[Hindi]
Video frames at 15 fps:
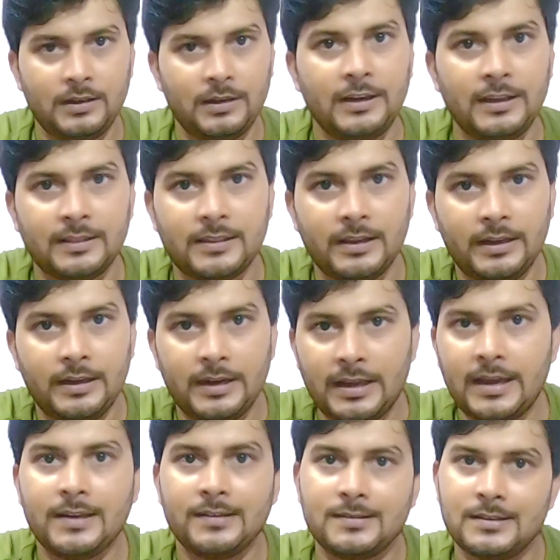लेते हैं
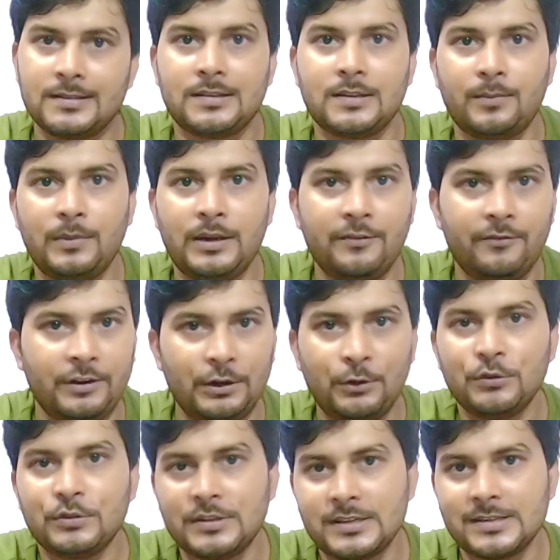नया सिस्टम लें
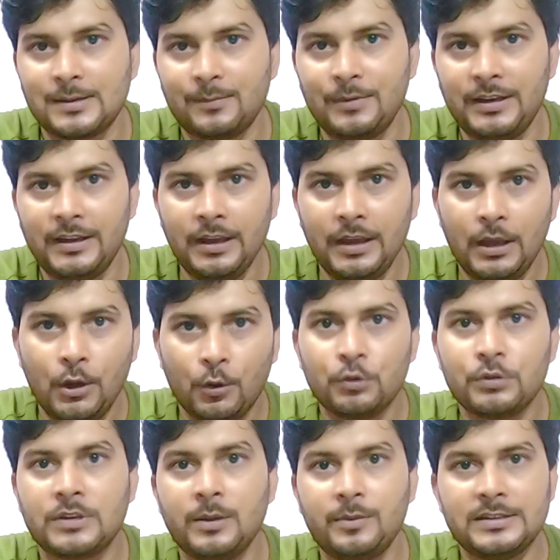विंडोज सिस्टम लें
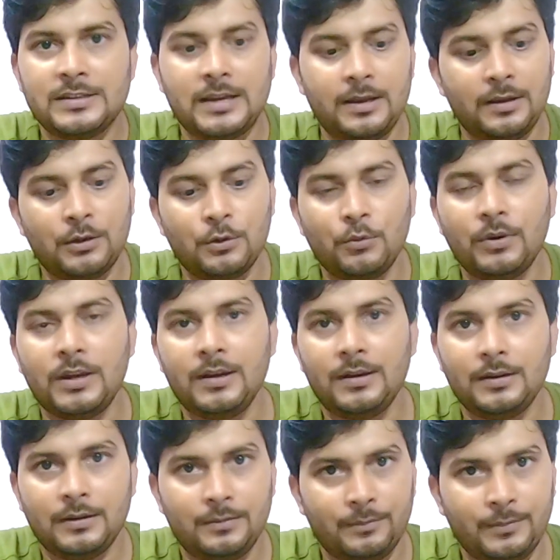उसकी बजाय क्यों ना
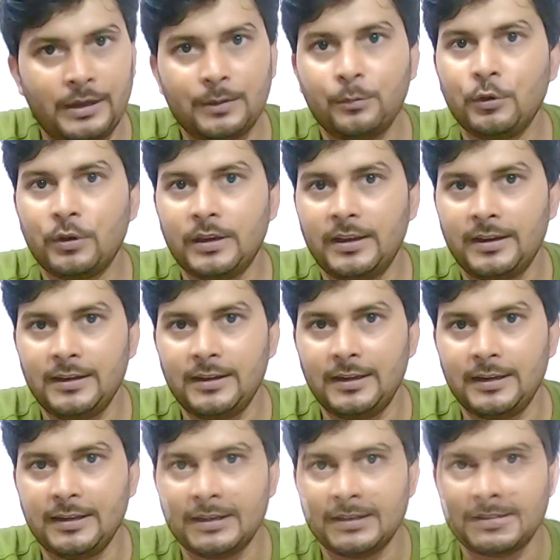मैकबुक एयर ही ले
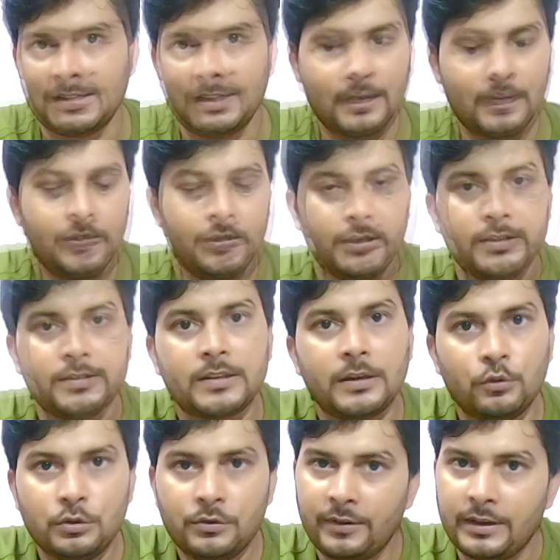लिया जाए तो इसके
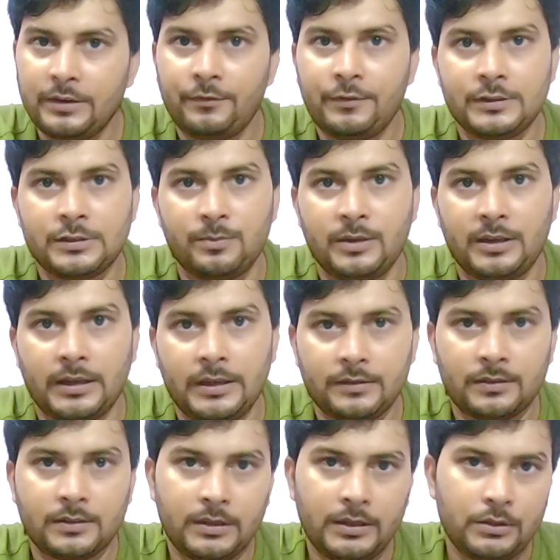कुछ बेनिफिट्स भी हैं
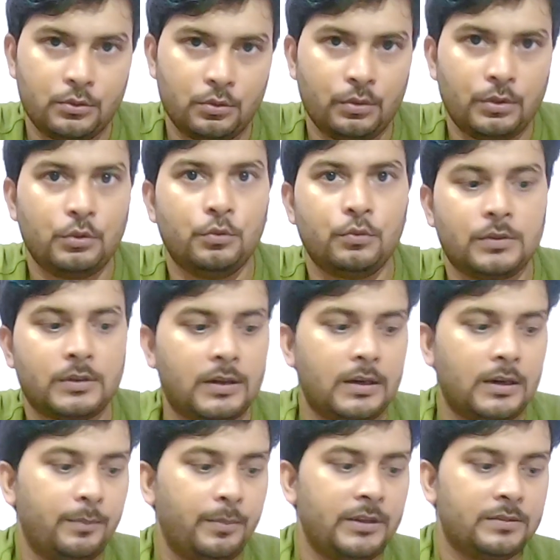इसके जो यूज़
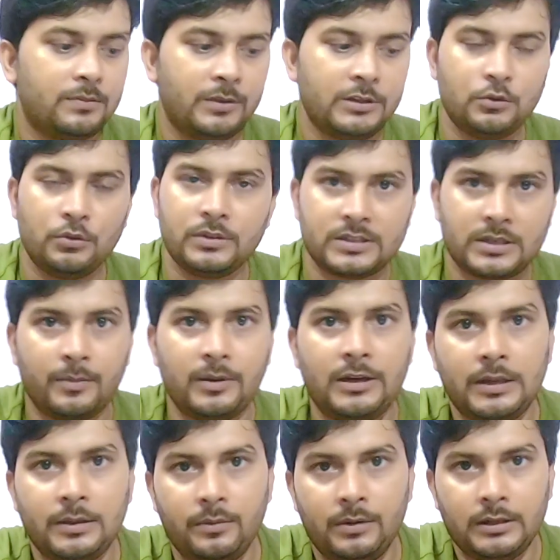करने पे इसमें जो
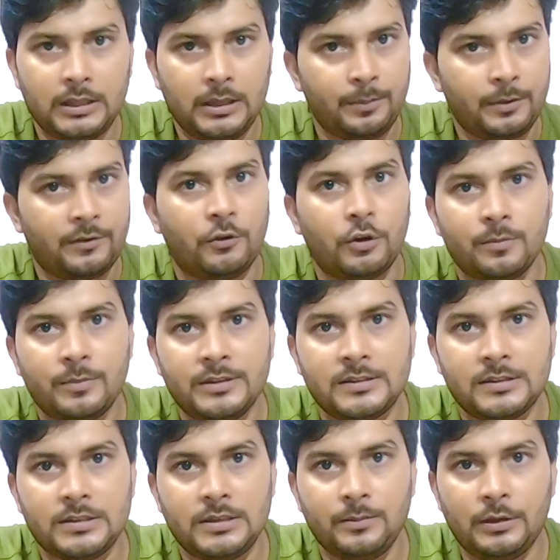स्टेबिलिटी मिलती है परफॉर्मेंस
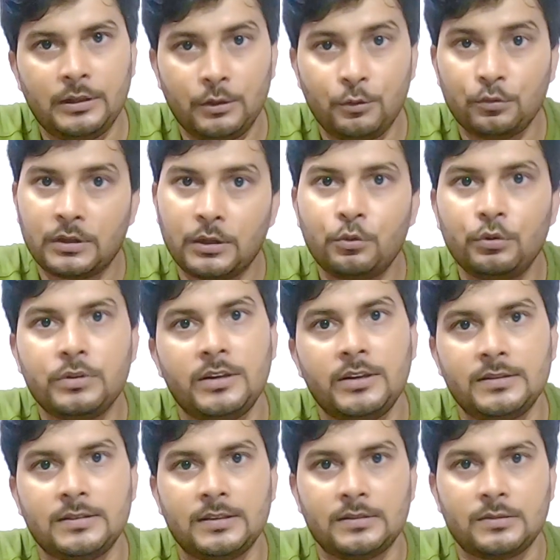अच्छी मिलती है उसके कुछ
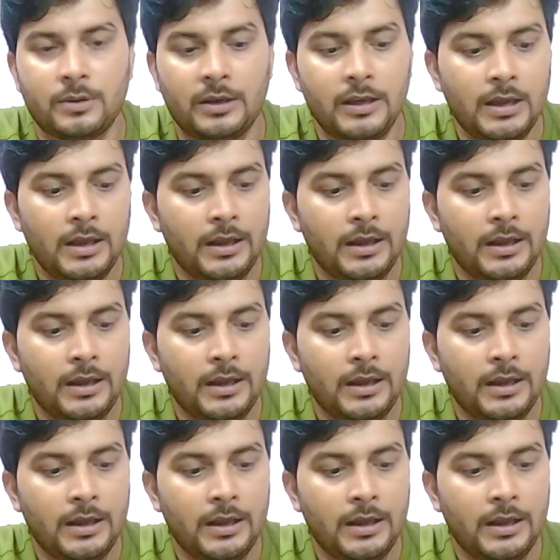रीजंस में